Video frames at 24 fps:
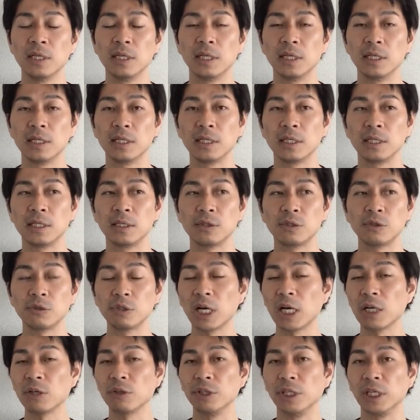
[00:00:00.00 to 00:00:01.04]
えー、
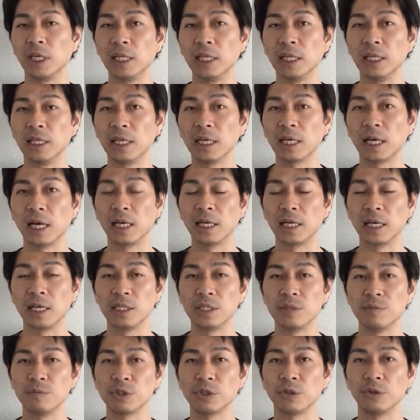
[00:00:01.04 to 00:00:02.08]
駿河区池田で会計
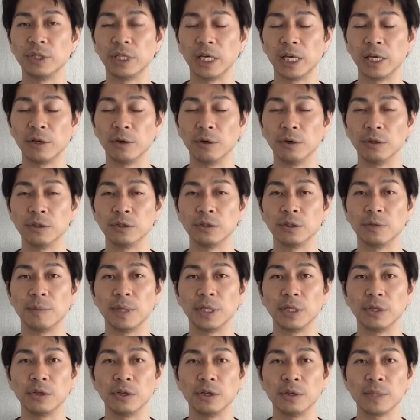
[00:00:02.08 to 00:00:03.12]
事務所の代表を
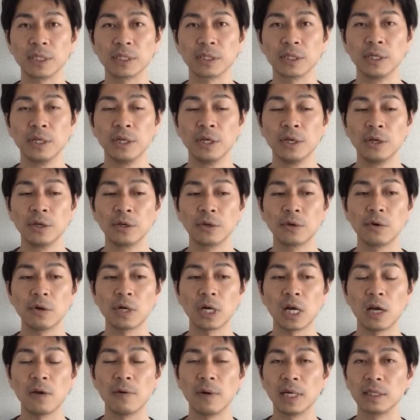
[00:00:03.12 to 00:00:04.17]
務めております。今
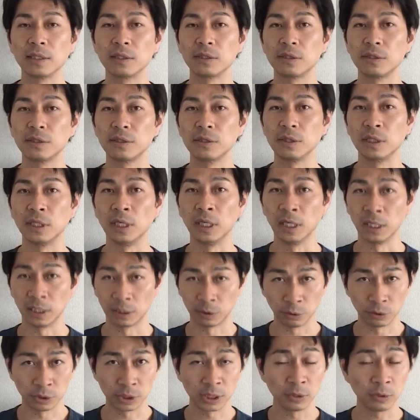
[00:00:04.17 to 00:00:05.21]
回はす、えっ
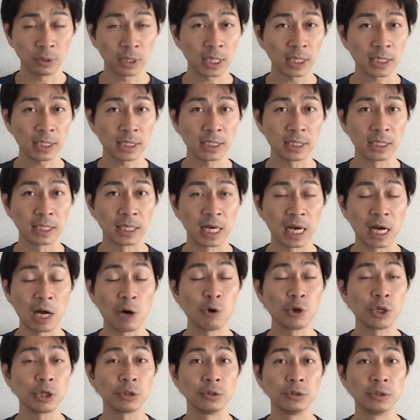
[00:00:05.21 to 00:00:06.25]
と、静岡市
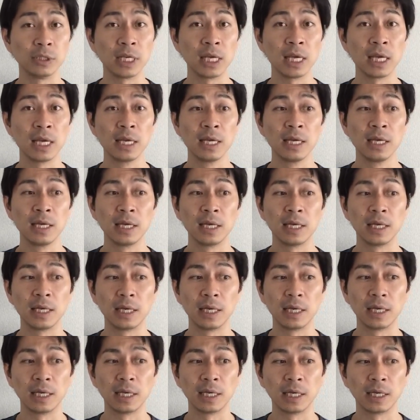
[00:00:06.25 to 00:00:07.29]
葵区で、
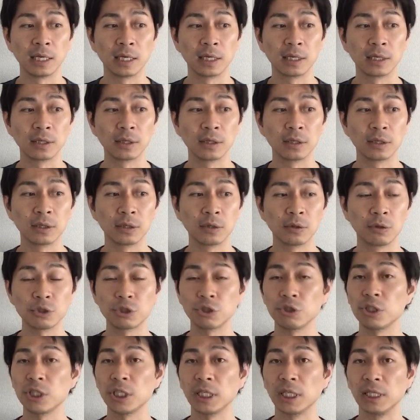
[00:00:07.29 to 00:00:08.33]
えー、ご
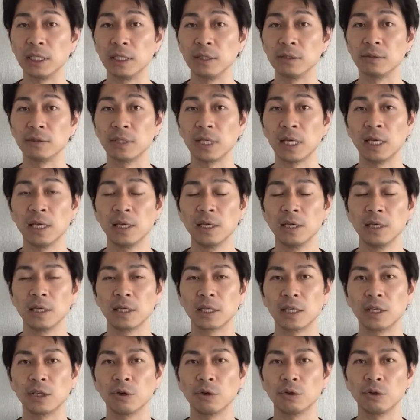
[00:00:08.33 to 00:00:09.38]
主人がですね、
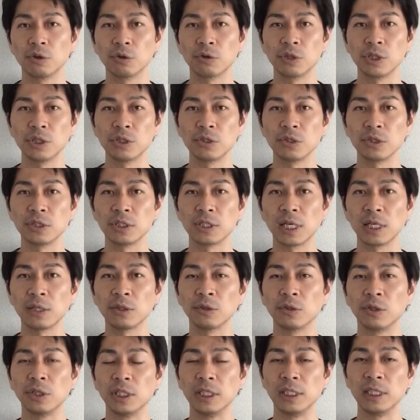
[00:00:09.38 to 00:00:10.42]
企業独立したい
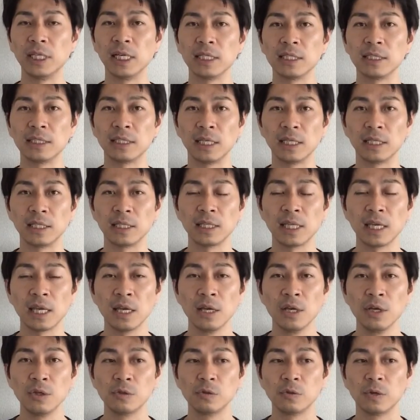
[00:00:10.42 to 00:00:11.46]
と言い出してい
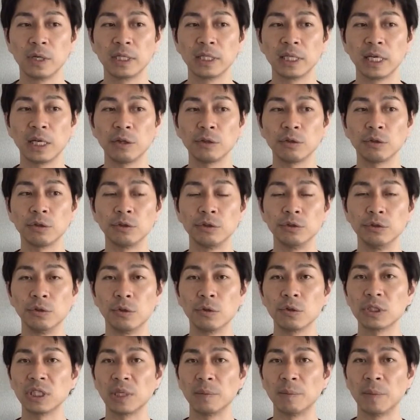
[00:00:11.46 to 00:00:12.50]
て、不安だよという
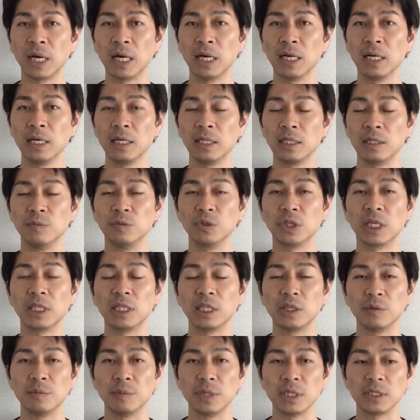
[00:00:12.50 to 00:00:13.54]
奥様に向け
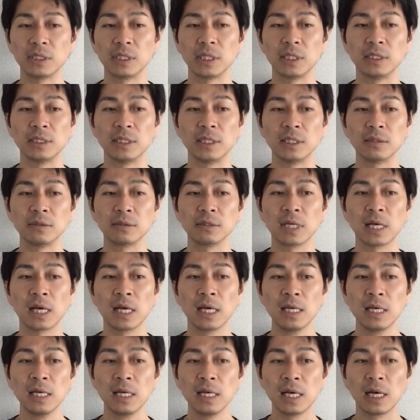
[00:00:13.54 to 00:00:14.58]
てのメッセージです
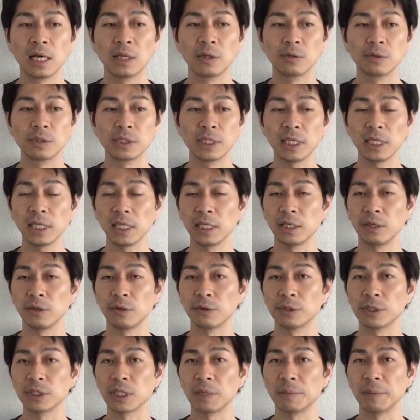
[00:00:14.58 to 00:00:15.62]
が、あのぜひ
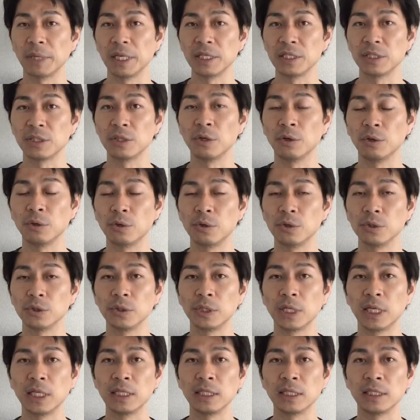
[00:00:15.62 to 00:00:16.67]
よろしければ一度ご
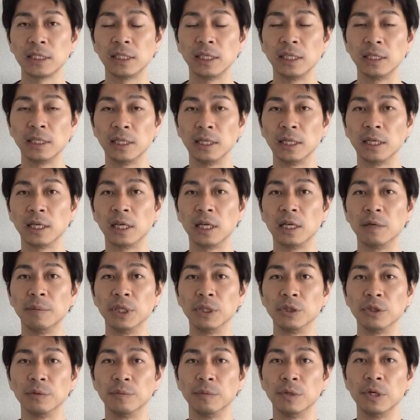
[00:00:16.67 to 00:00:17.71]
相談に来ていただけれ
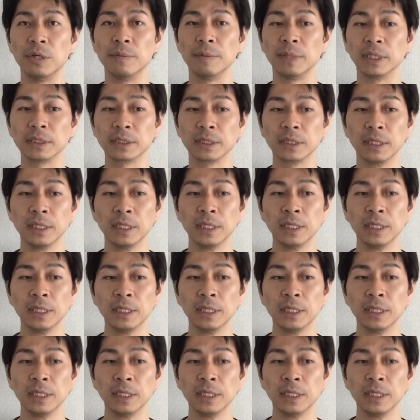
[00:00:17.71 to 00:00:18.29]
ばと思います。